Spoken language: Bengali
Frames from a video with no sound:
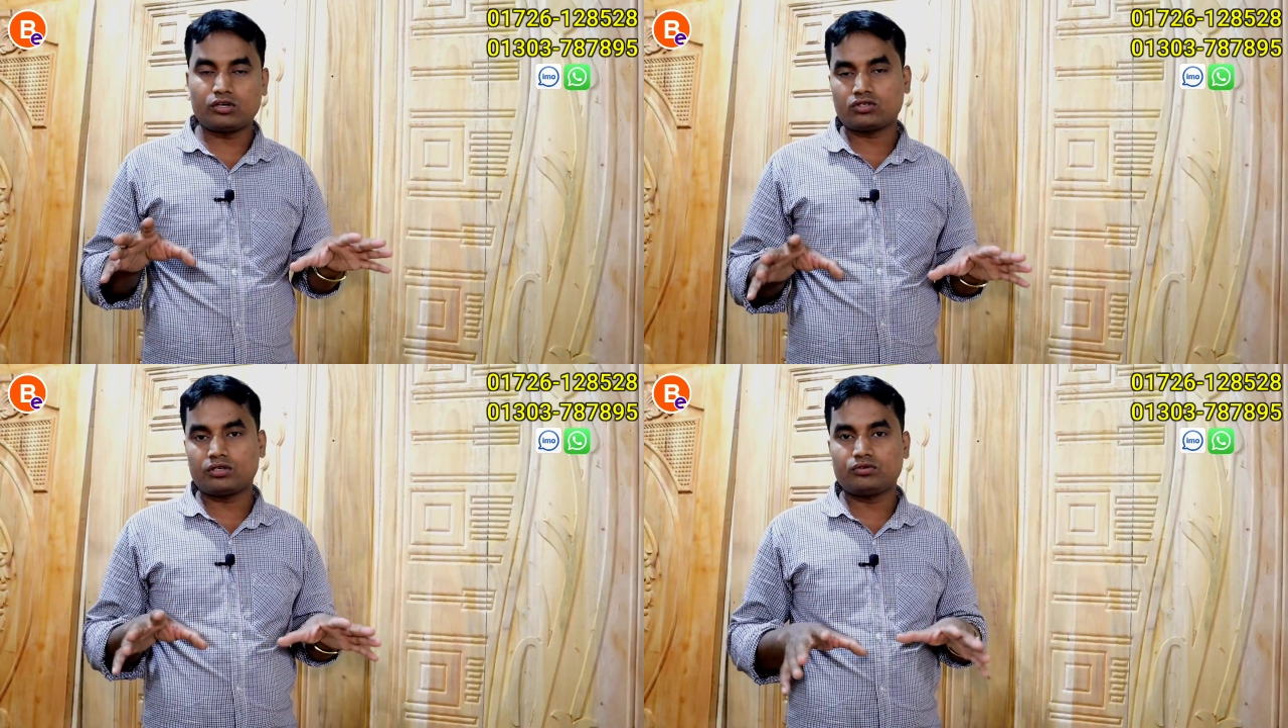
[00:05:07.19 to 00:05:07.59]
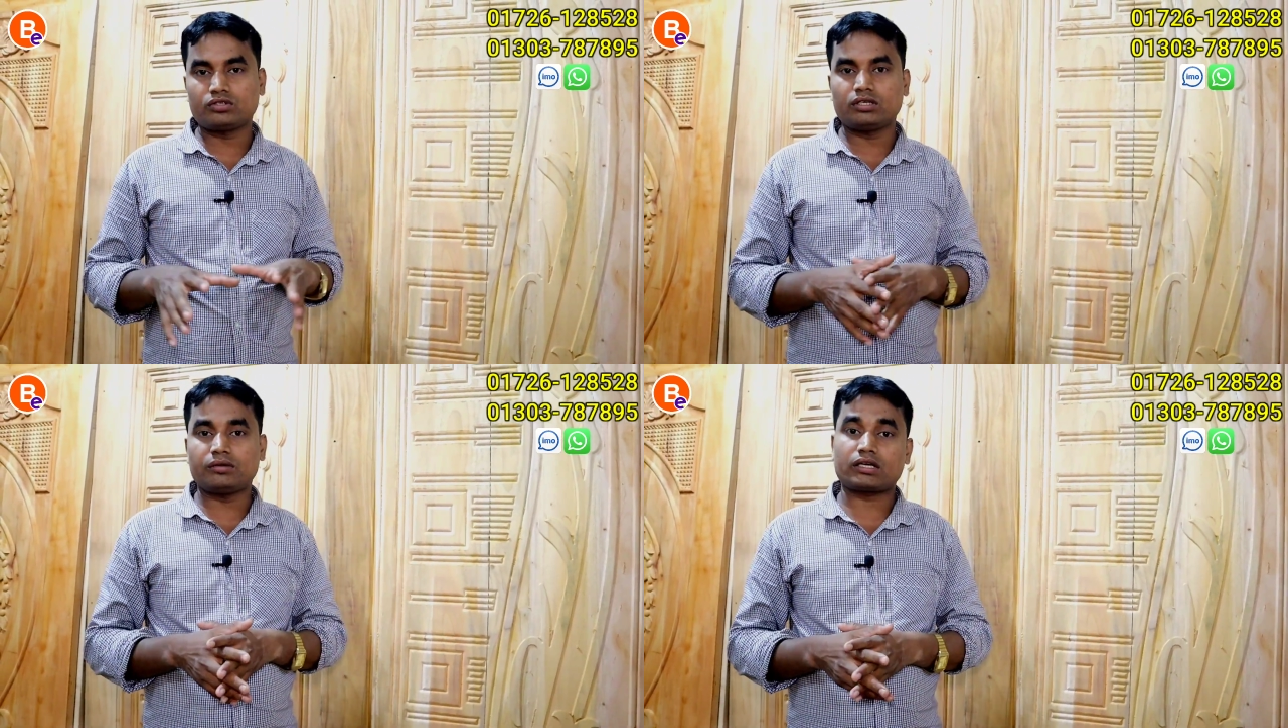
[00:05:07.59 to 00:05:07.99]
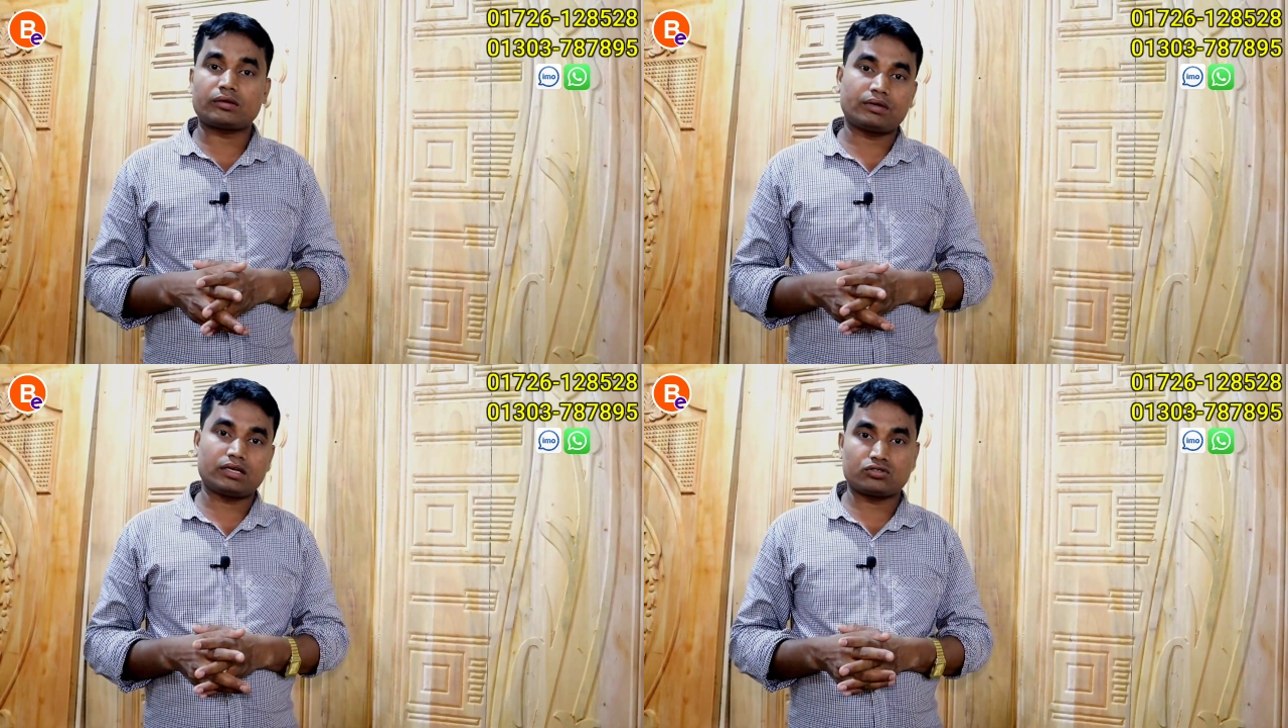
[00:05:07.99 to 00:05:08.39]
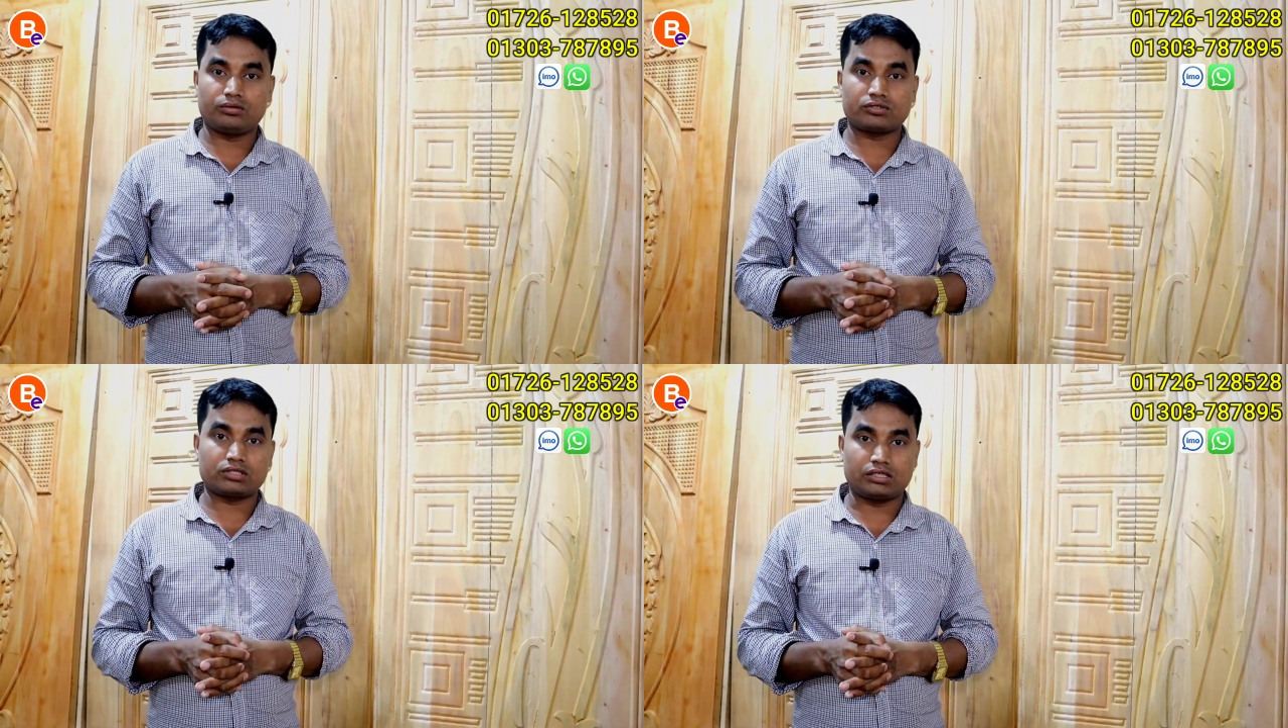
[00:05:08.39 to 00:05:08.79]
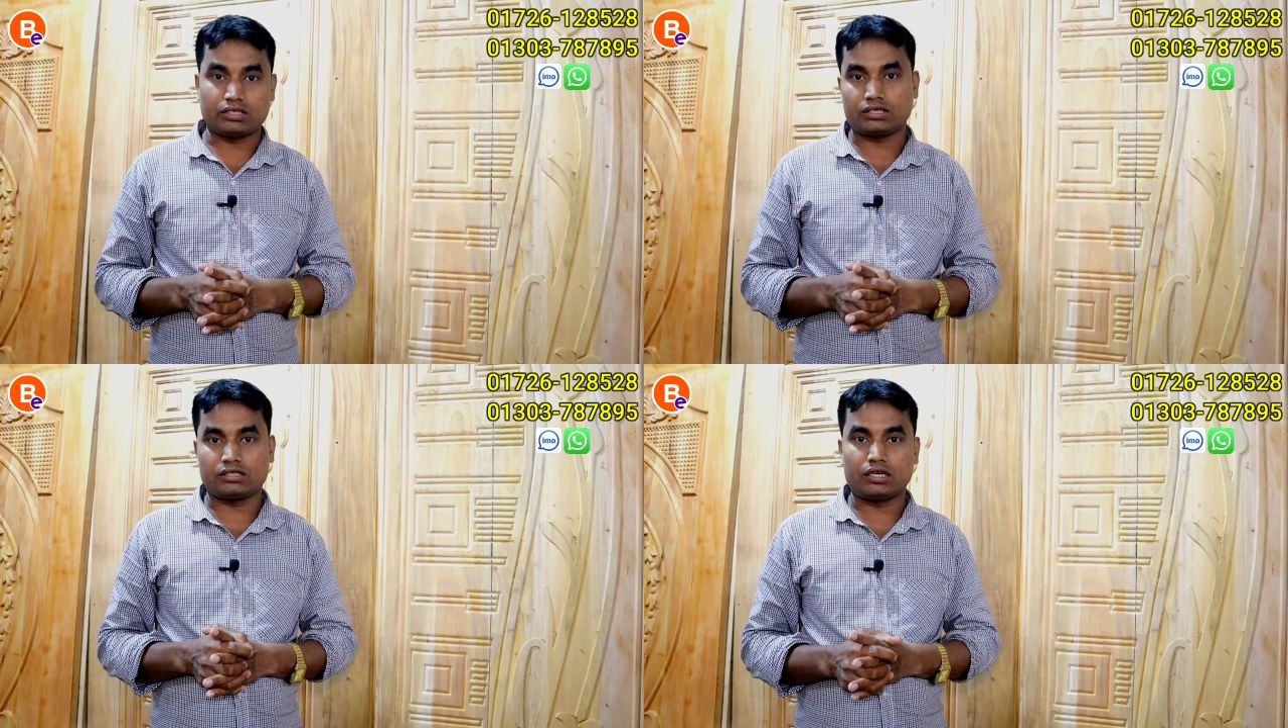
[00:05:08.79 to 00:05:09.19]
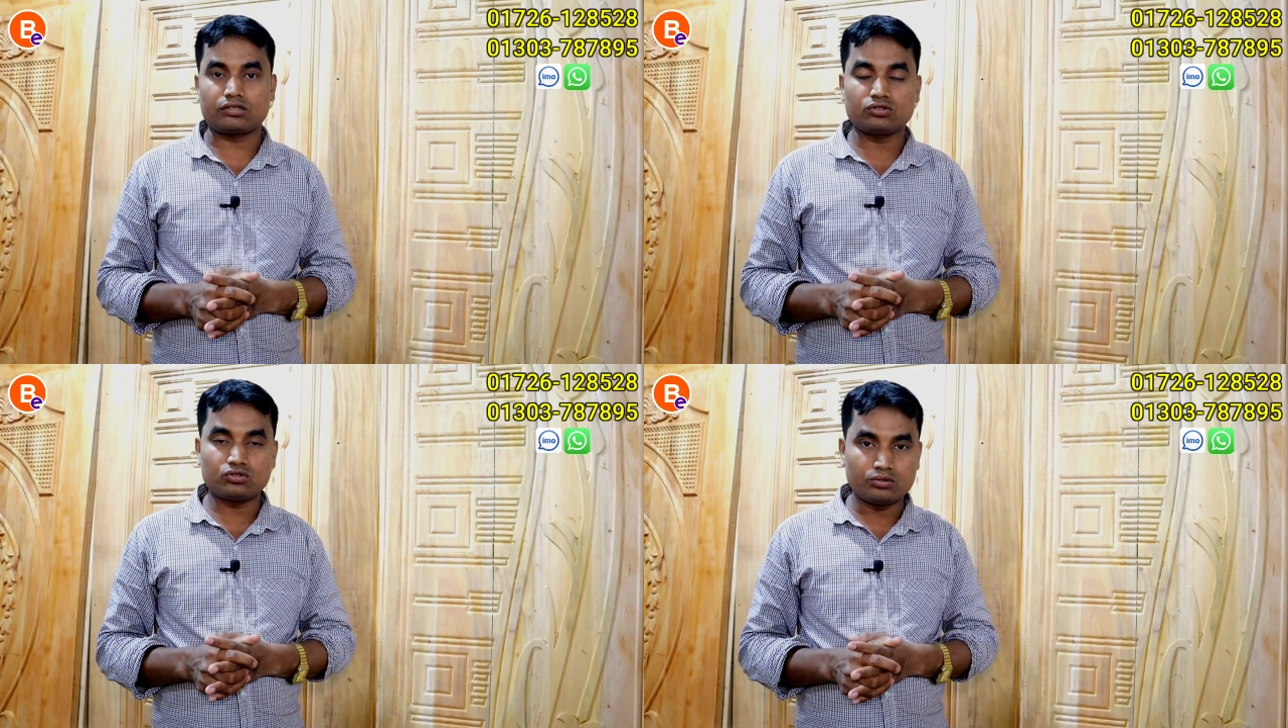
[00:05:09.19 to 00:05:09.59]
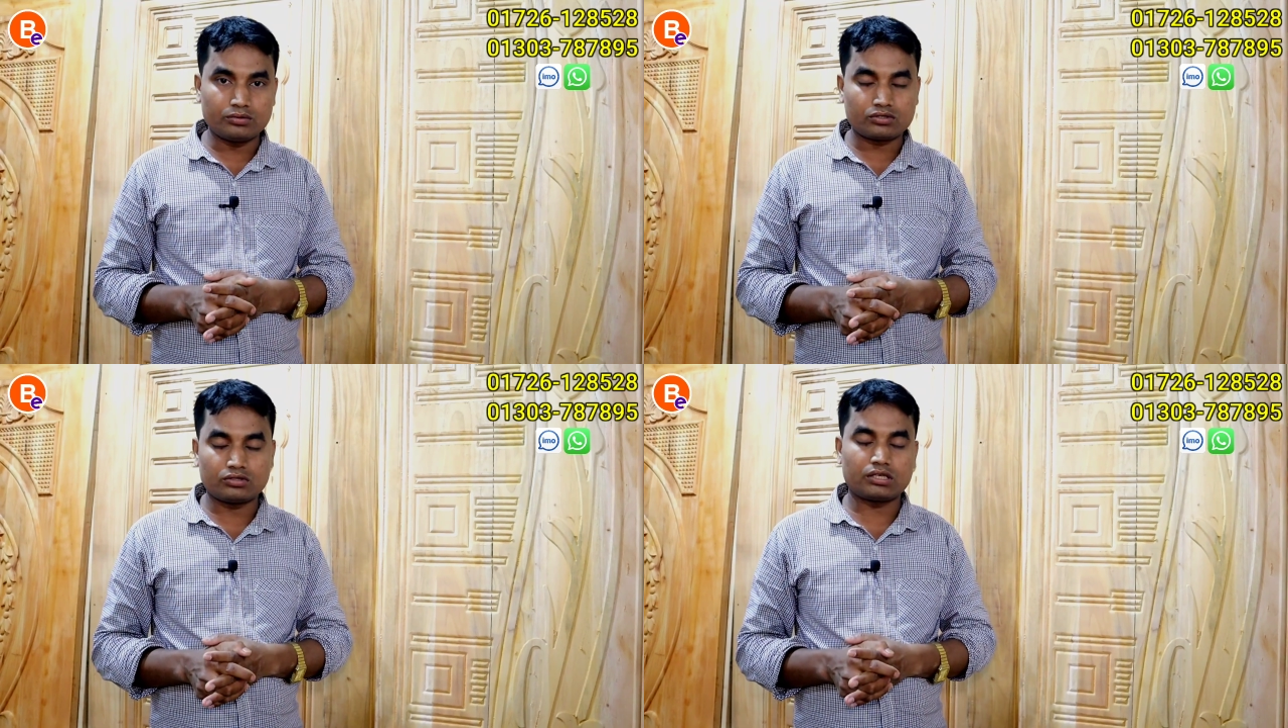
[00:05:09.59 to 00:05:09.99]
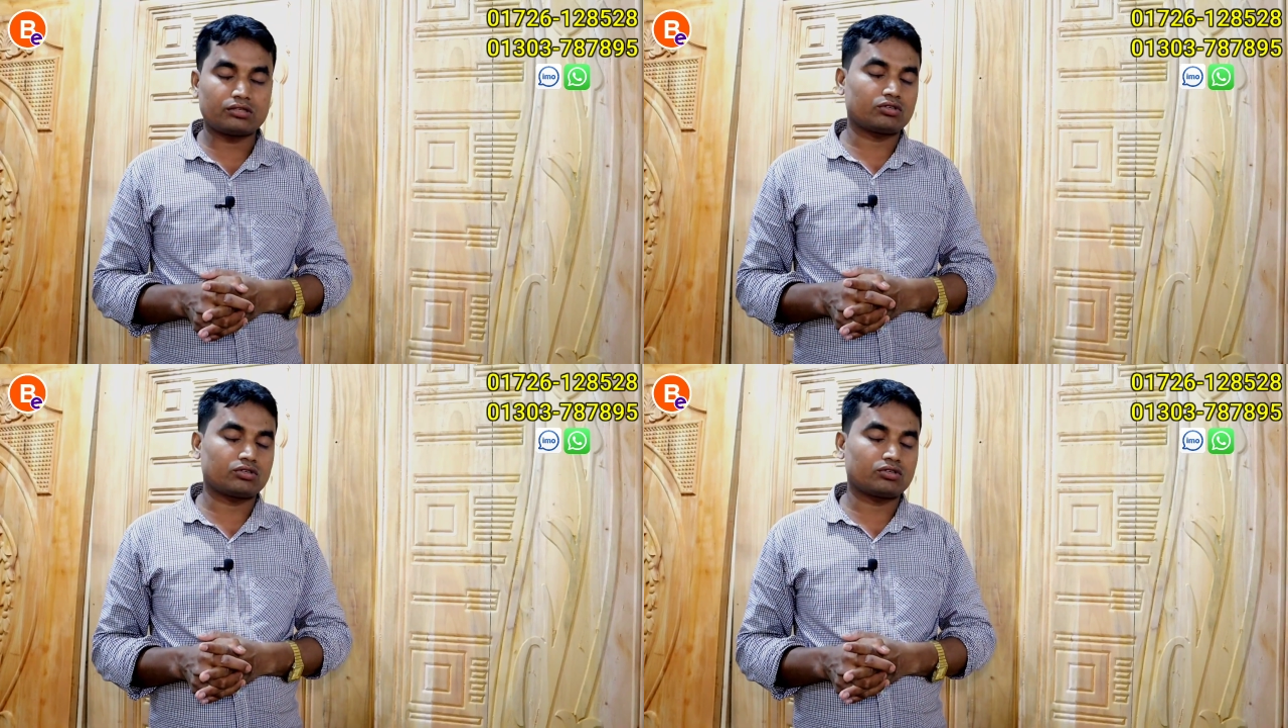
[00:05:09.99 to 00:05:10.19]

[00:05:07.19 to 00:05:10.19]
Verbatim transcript: বছরের মধ্যে একটা পাল্লার সমস্যা দেখা যায় আর যদি দুই বছর না